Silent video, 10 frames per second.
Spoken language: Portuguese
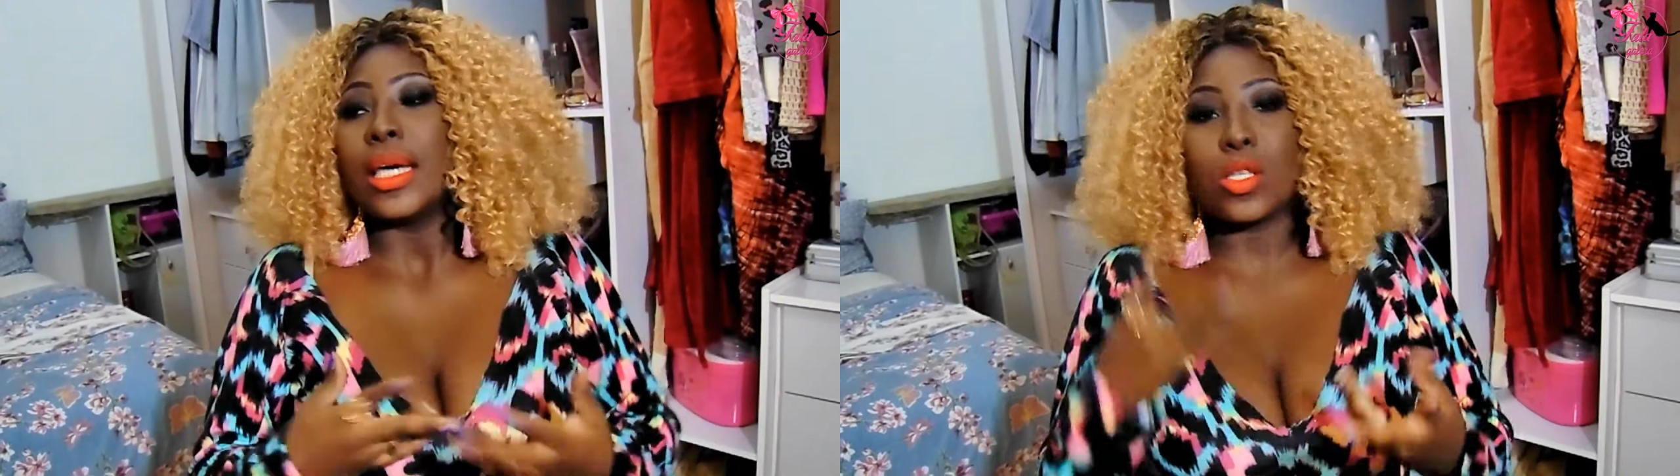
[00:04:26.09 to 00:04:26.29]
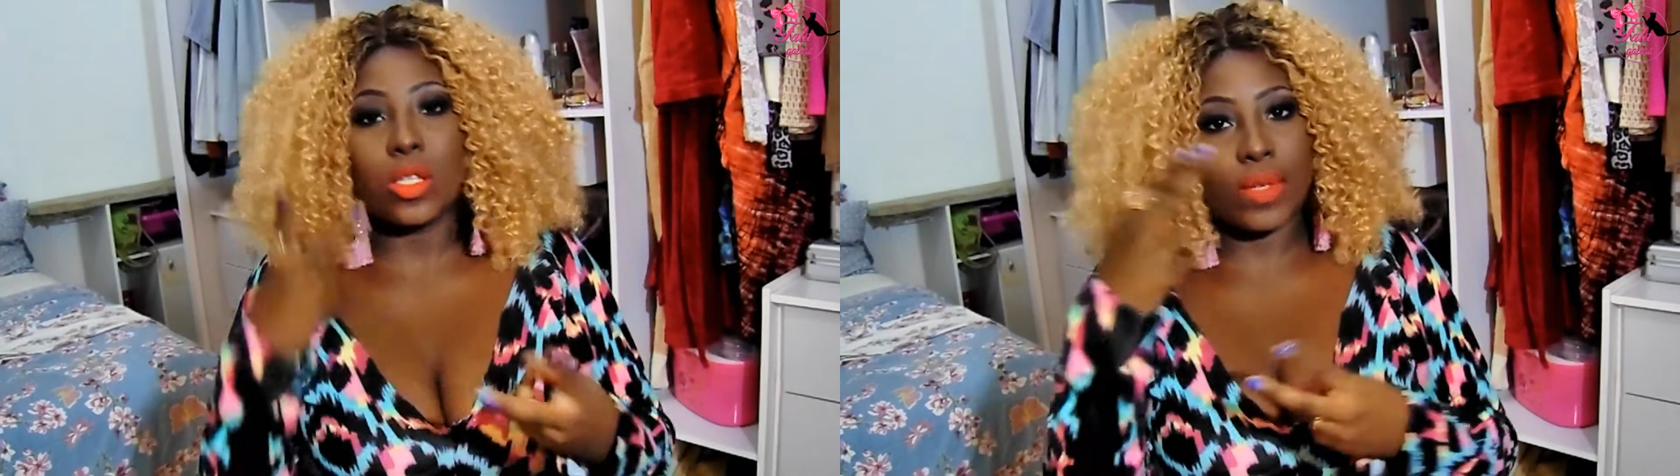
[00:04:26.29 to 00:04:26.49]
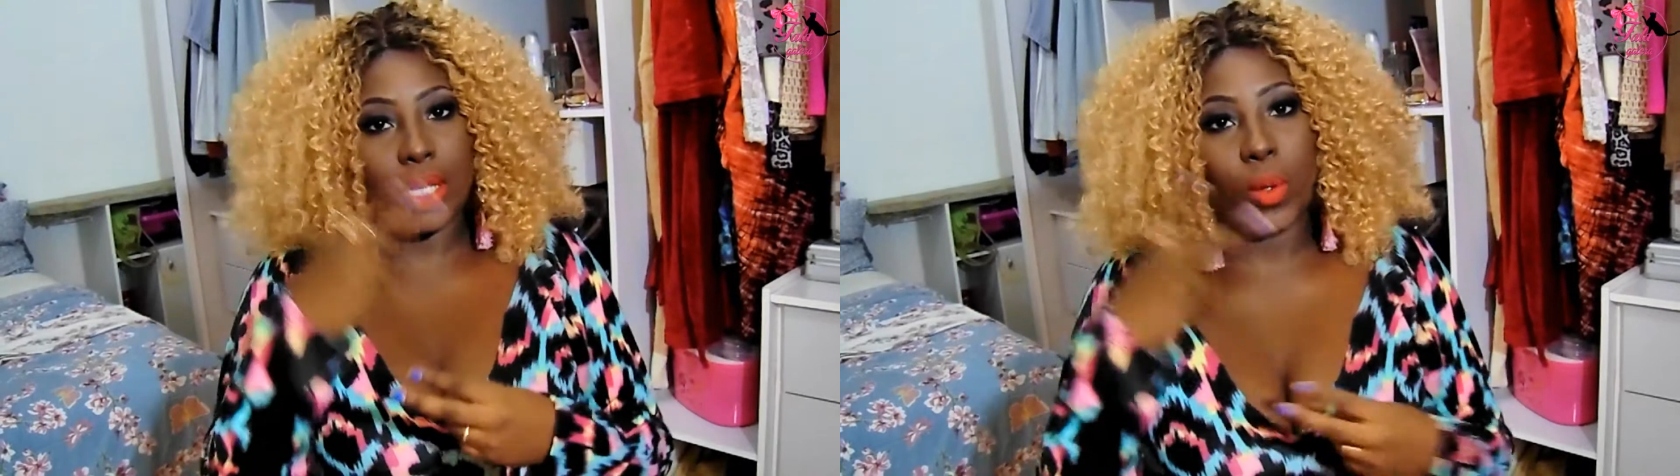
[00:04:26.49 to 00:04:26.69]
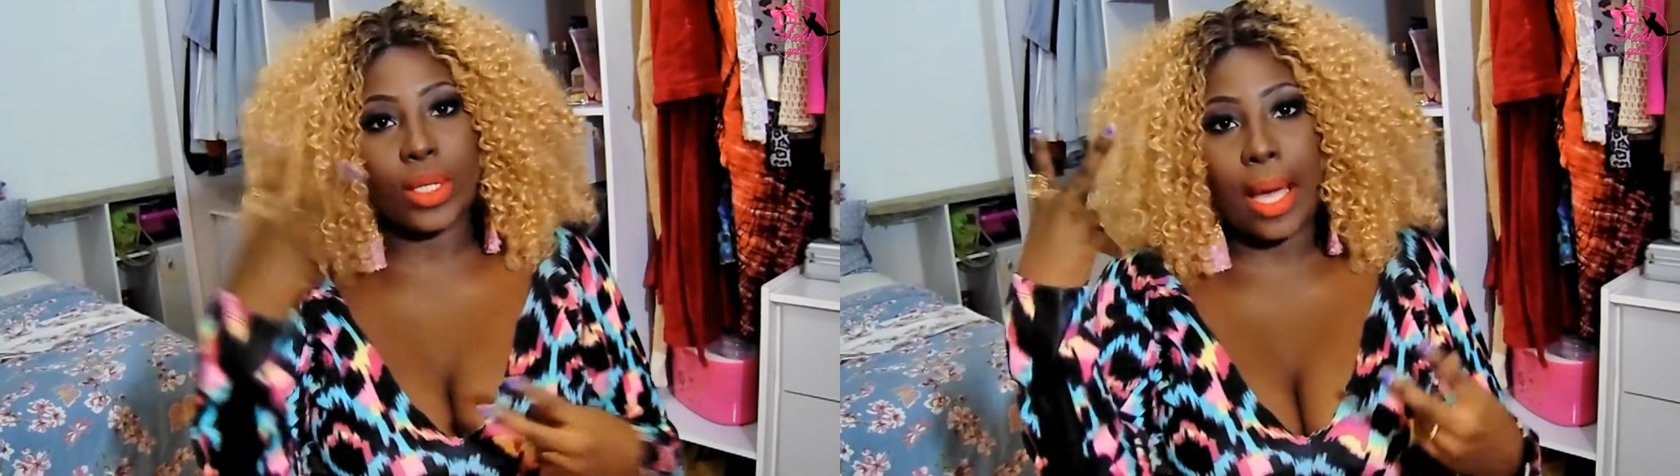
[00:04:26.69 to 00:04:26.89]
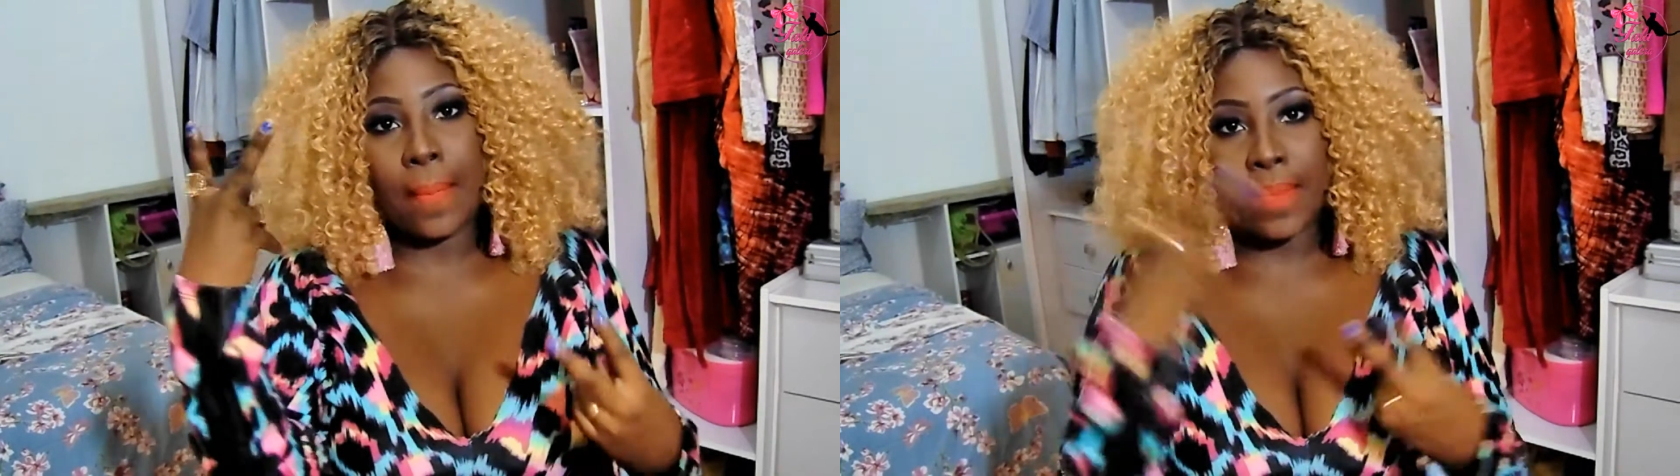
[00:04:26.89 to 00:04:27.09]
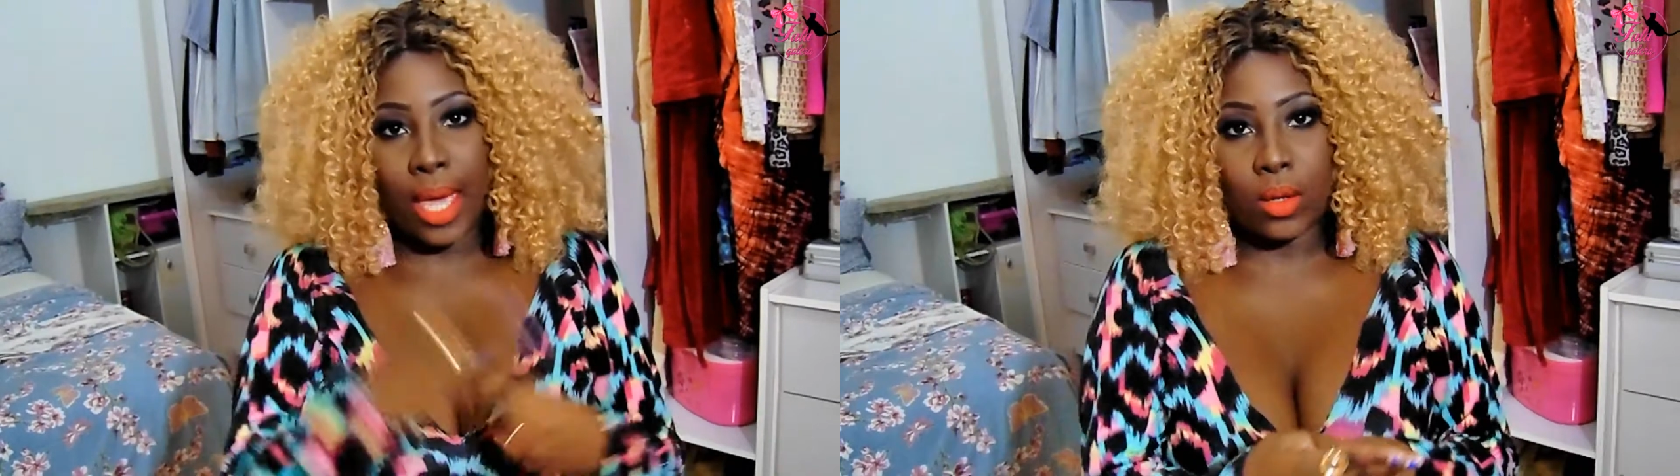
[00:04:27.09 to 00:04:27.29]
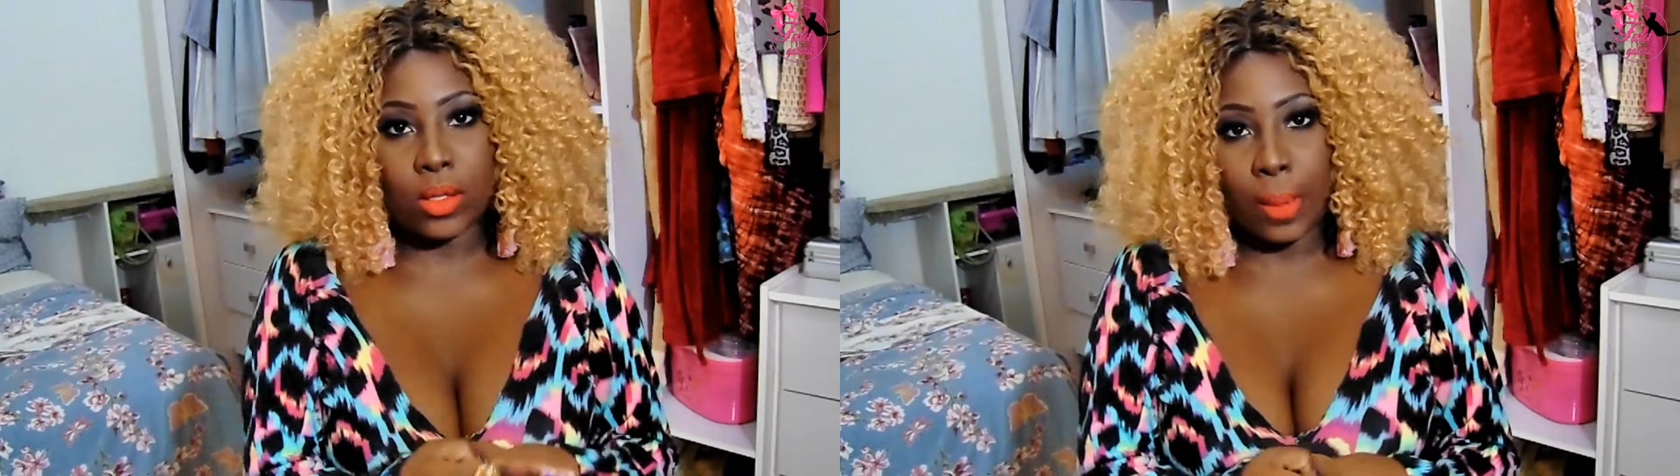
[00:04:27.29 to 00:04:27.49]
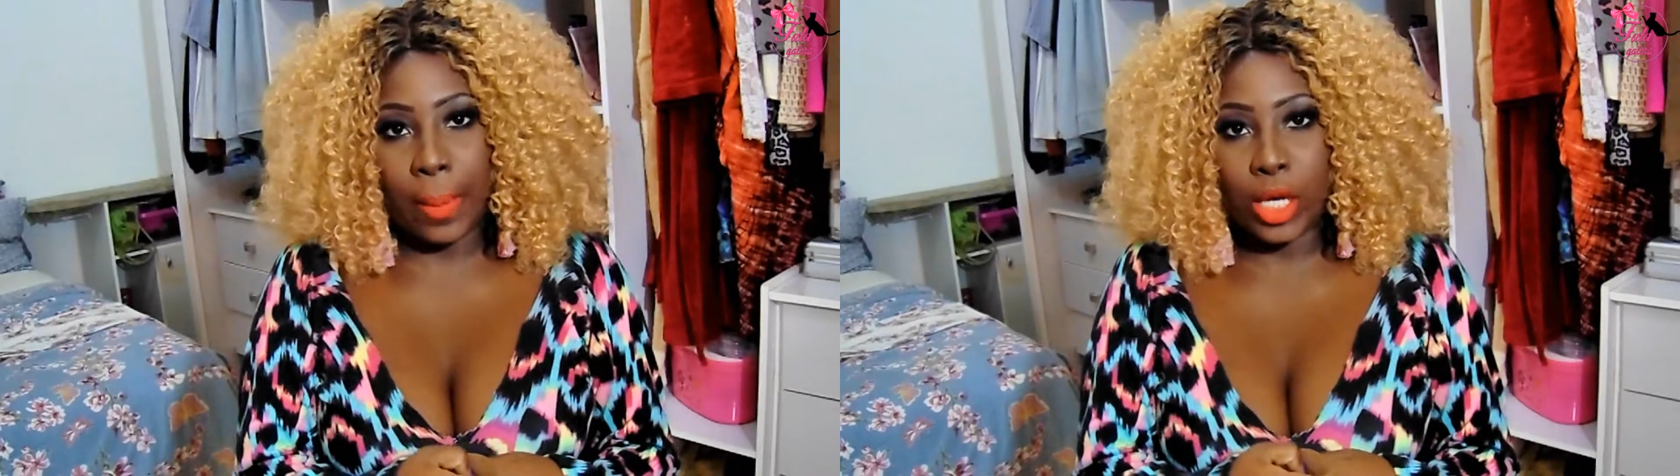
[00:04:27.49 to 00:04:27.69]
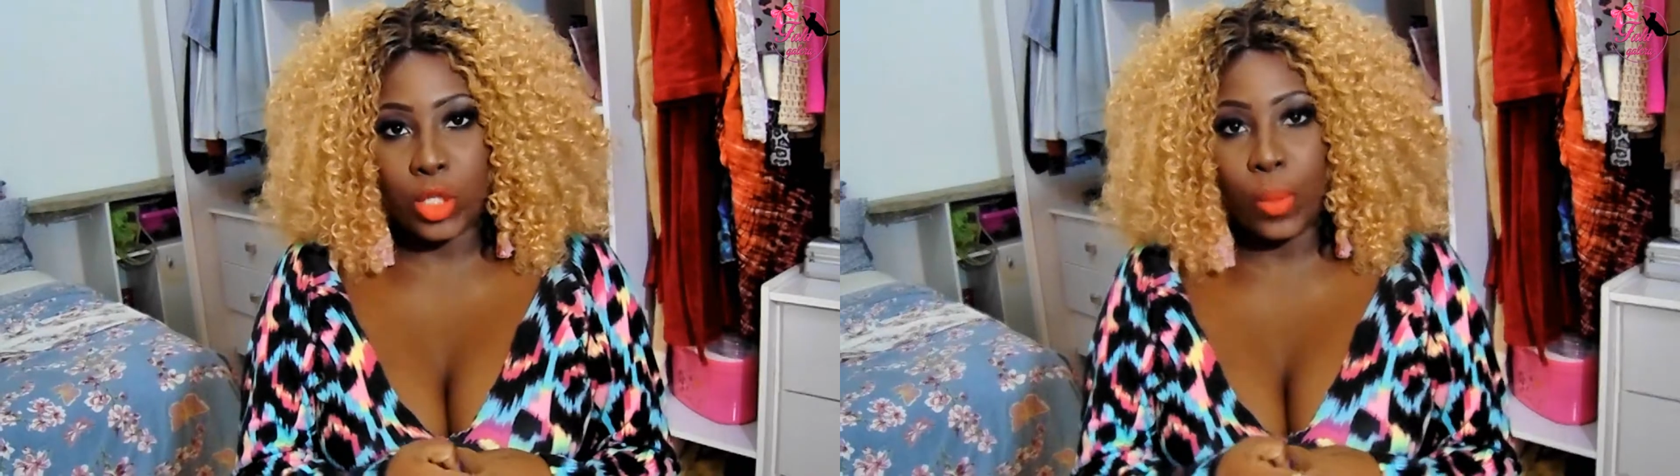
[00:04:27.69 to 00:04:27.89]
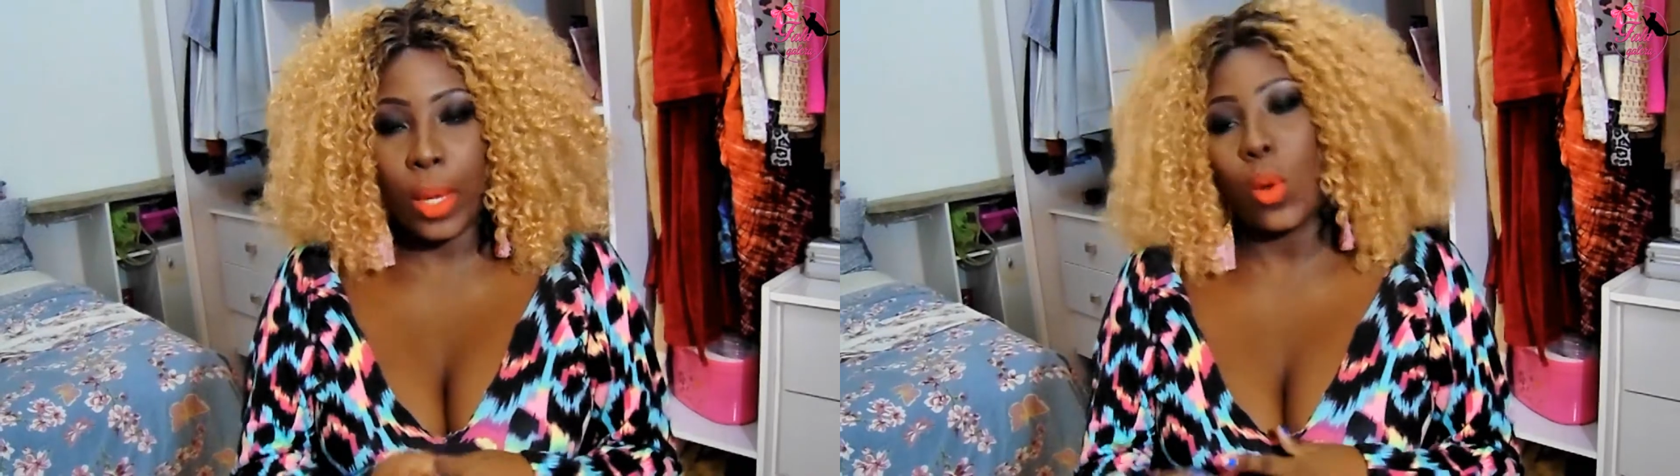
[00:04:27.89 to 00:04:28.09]
É só você cortar menos a
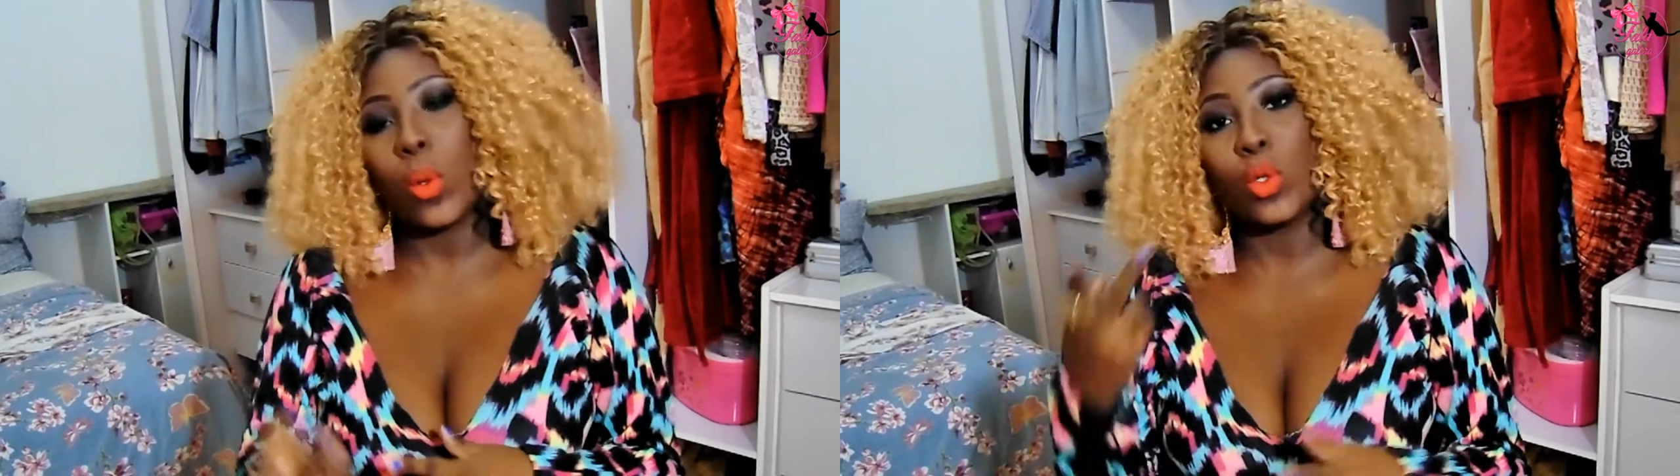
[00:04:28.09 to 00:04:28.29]
parte do meio.